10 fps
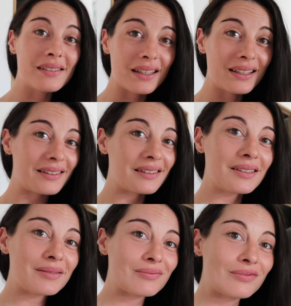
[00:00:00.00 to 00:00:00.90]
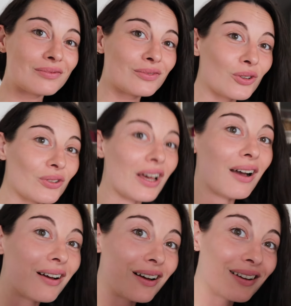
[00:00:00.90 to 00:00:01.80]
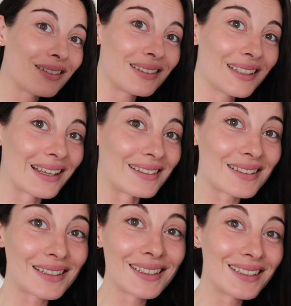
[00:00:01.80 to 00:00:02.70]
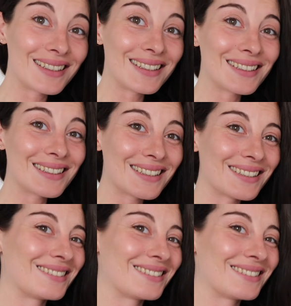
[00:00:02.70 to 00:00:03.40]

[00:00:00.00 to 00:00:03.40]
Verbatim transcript: c'est qu'ici, on a un dressing.